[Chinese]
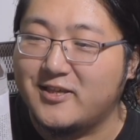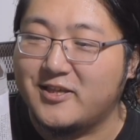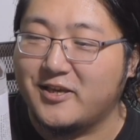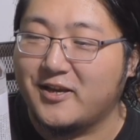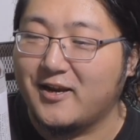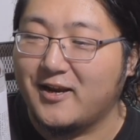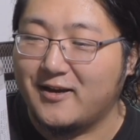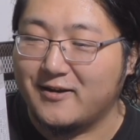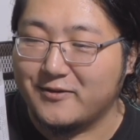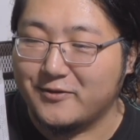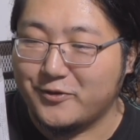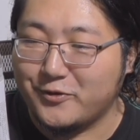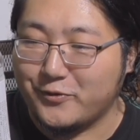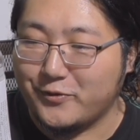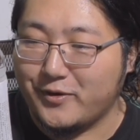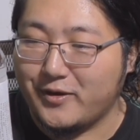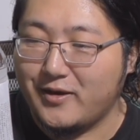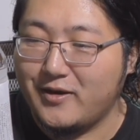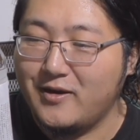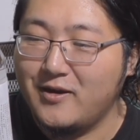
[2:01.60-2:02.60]
其冷
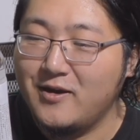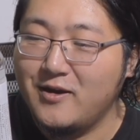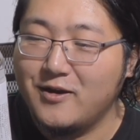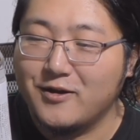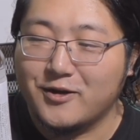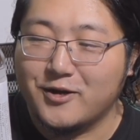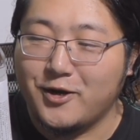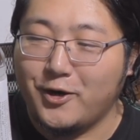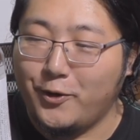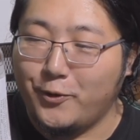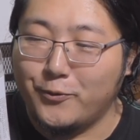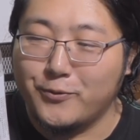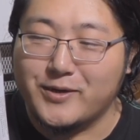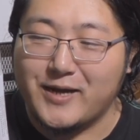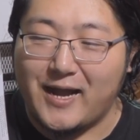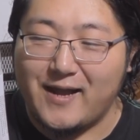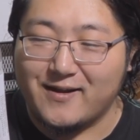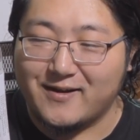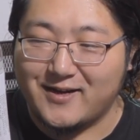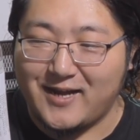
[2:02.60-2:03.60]
却。口
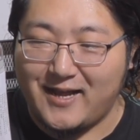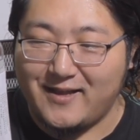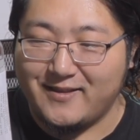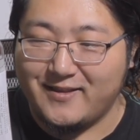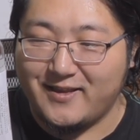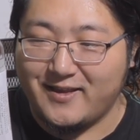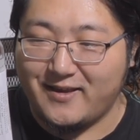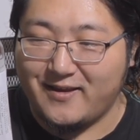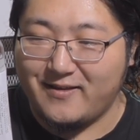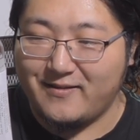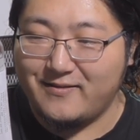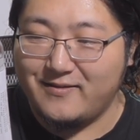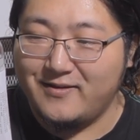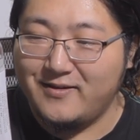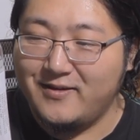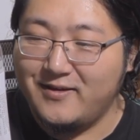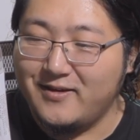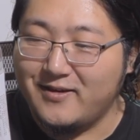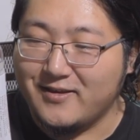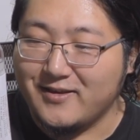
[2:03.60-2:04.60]
感甘甜，
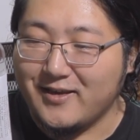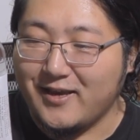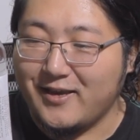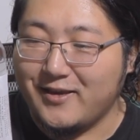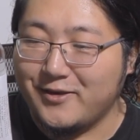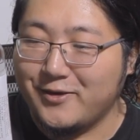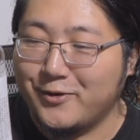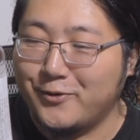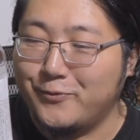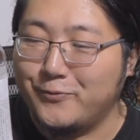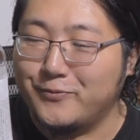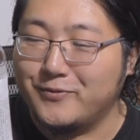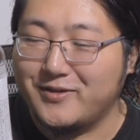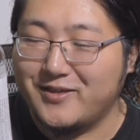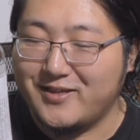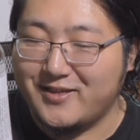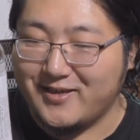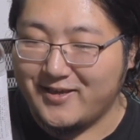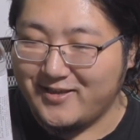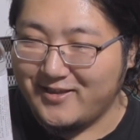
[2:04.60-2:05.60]
饮用
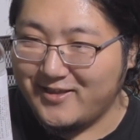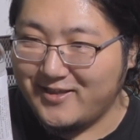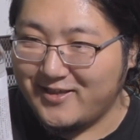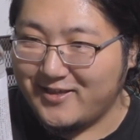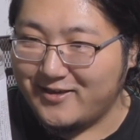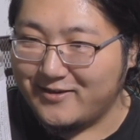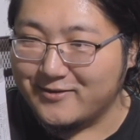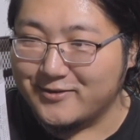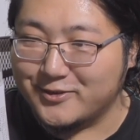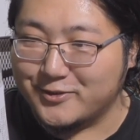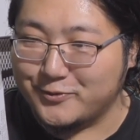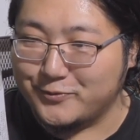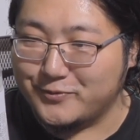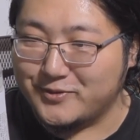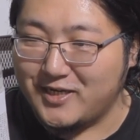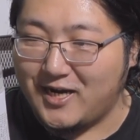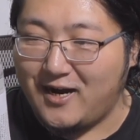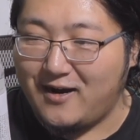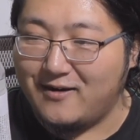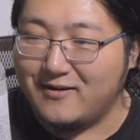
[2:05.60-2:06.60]
心情舒
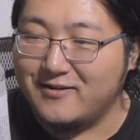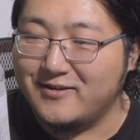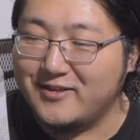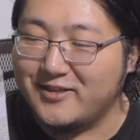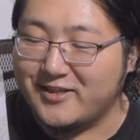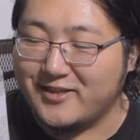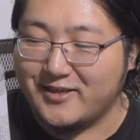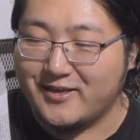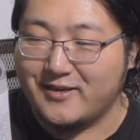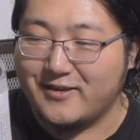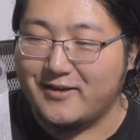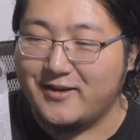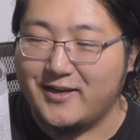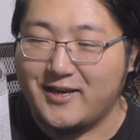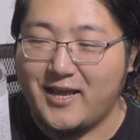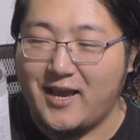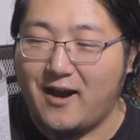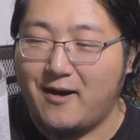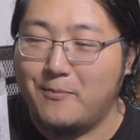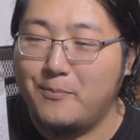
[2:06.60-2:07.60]
畅。即
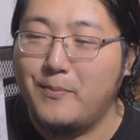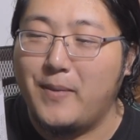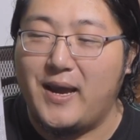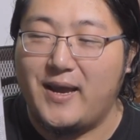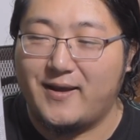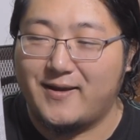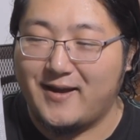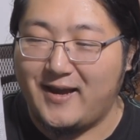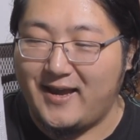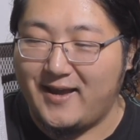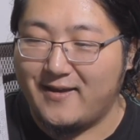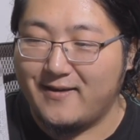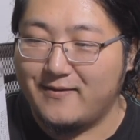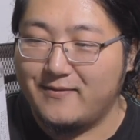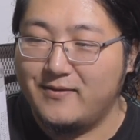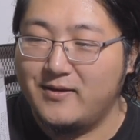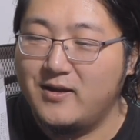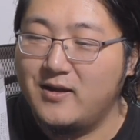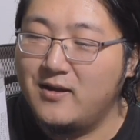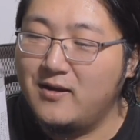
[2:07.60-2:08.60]
凉白开，
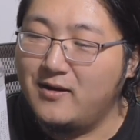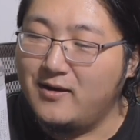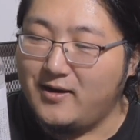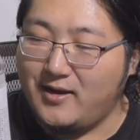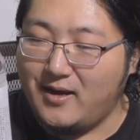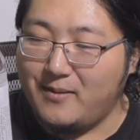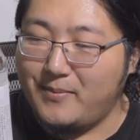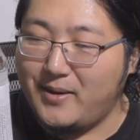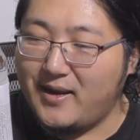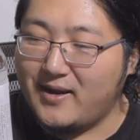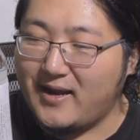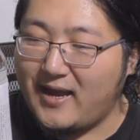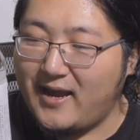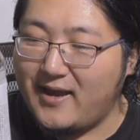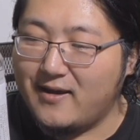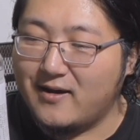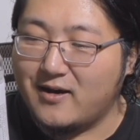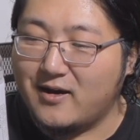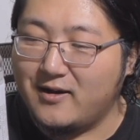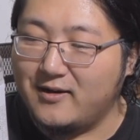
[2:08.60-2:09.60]
凉白
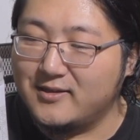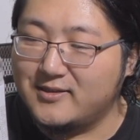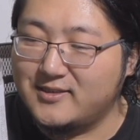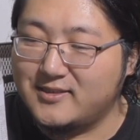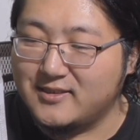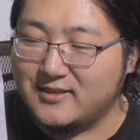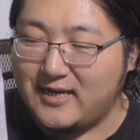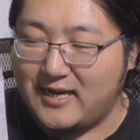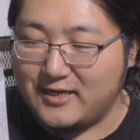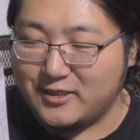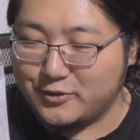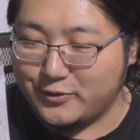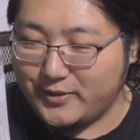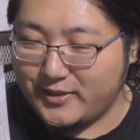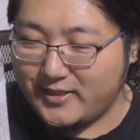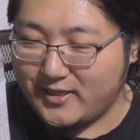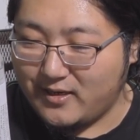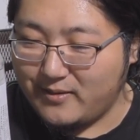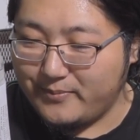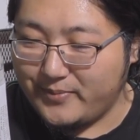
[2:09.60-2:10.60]
开和自然水
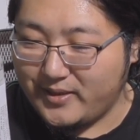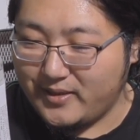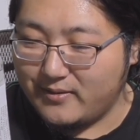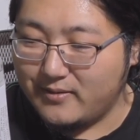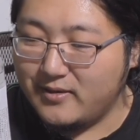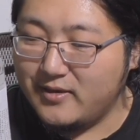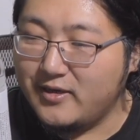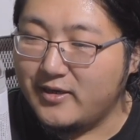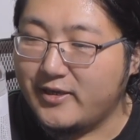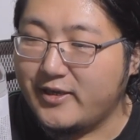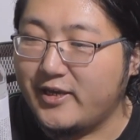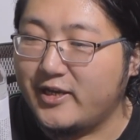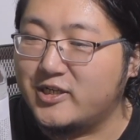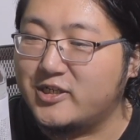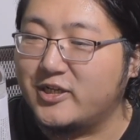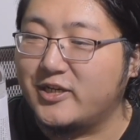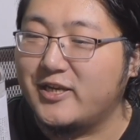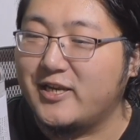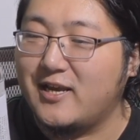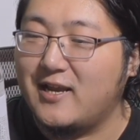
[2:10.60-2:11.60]
相比，一
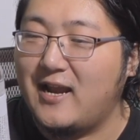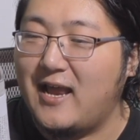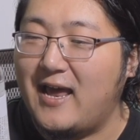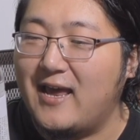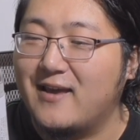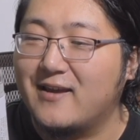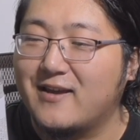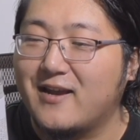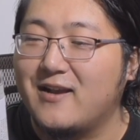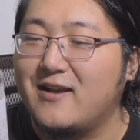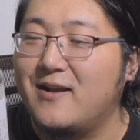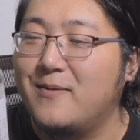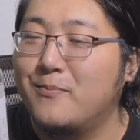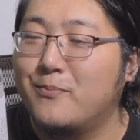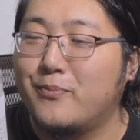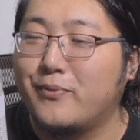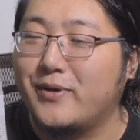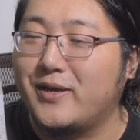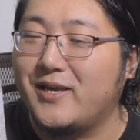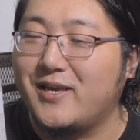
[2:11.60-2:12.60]
直以来给人
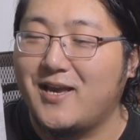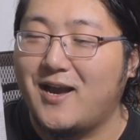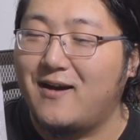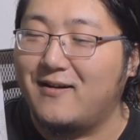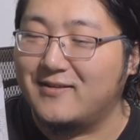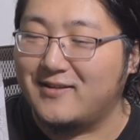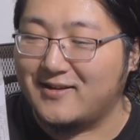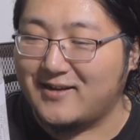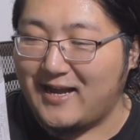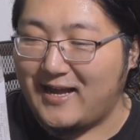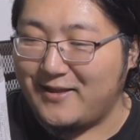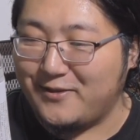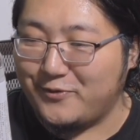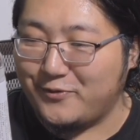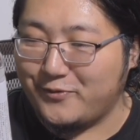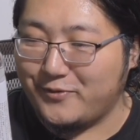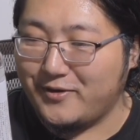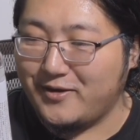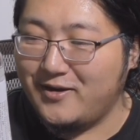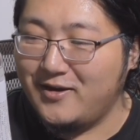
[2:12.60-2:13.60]
不一样的感
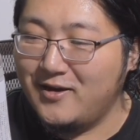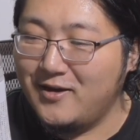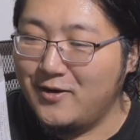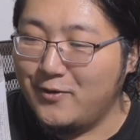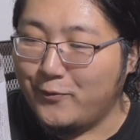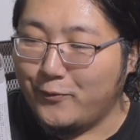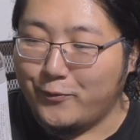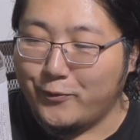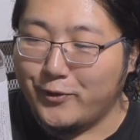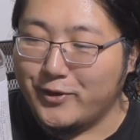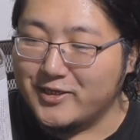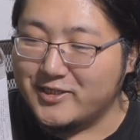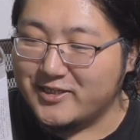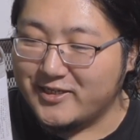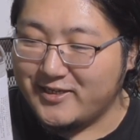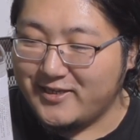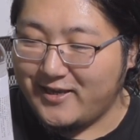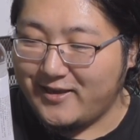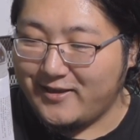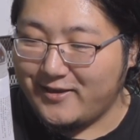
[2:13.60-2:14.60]
觉。无论
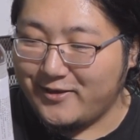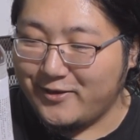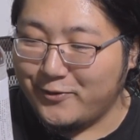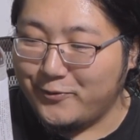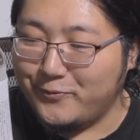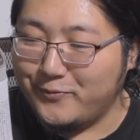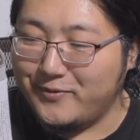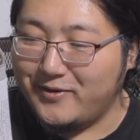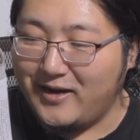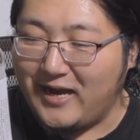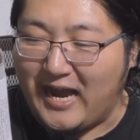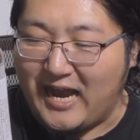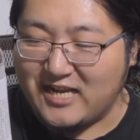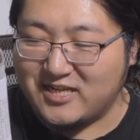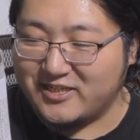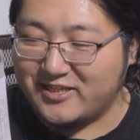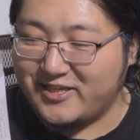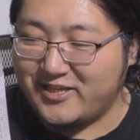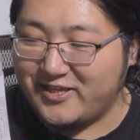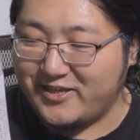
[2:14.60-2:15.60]
是饮用还
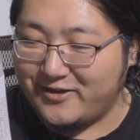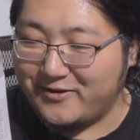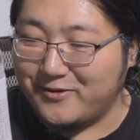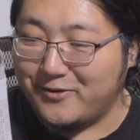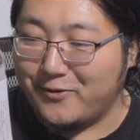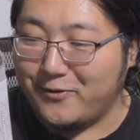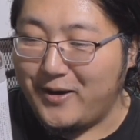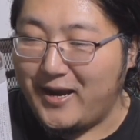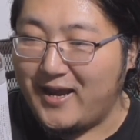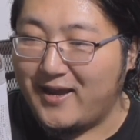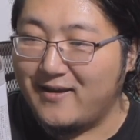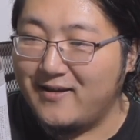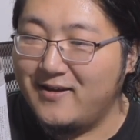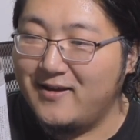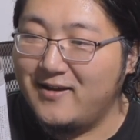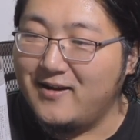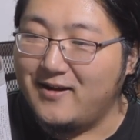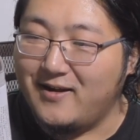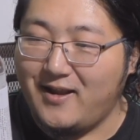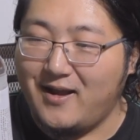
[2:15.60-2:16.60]
是情怀，
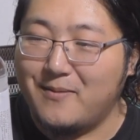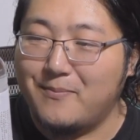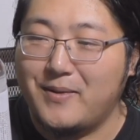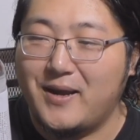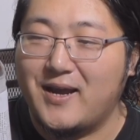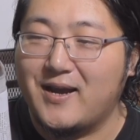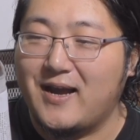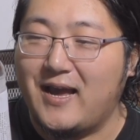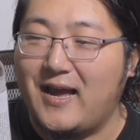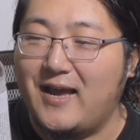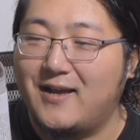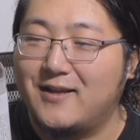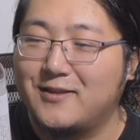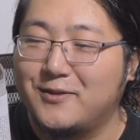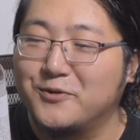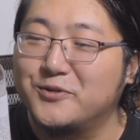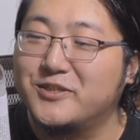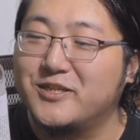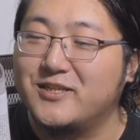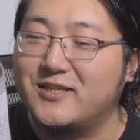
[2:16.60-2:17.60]
凉白开
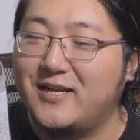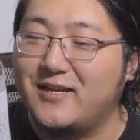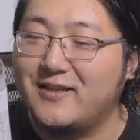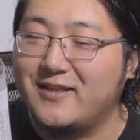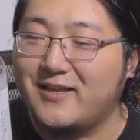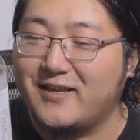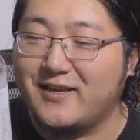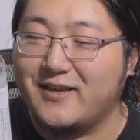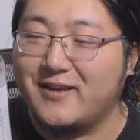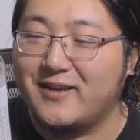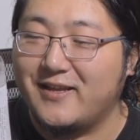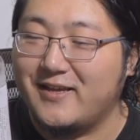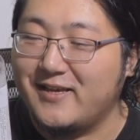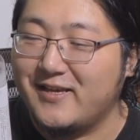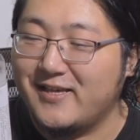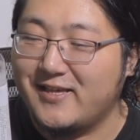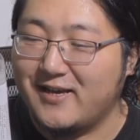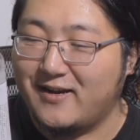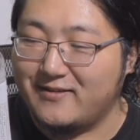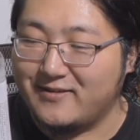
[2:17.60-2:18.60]
都是人体理
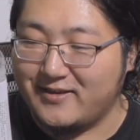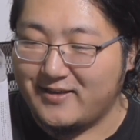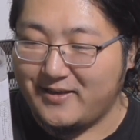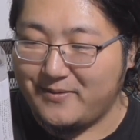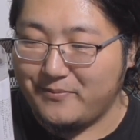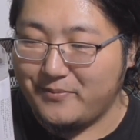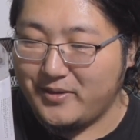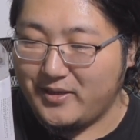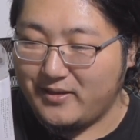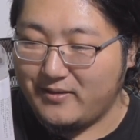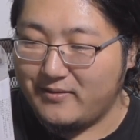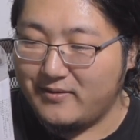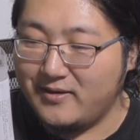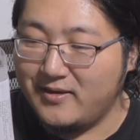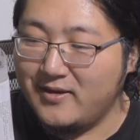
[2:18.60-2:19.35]
想的饮品。